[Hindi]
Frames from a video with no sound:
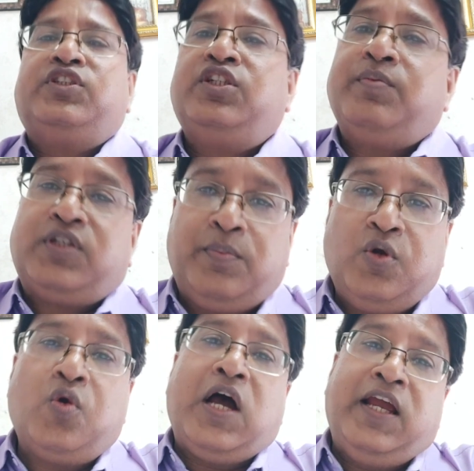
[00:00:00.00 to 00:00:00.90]
जिसमें सभी
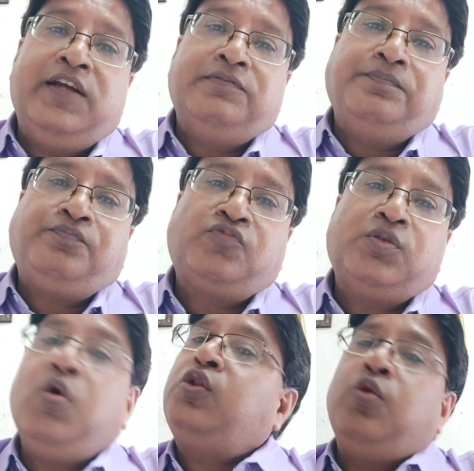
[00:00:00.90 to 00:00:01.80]
लोग आए
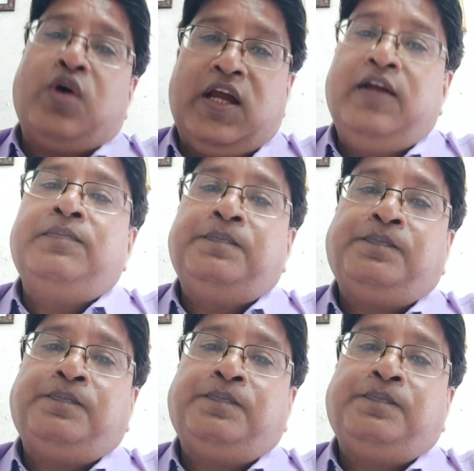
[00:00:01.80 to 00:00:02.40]
बहुत लोग आए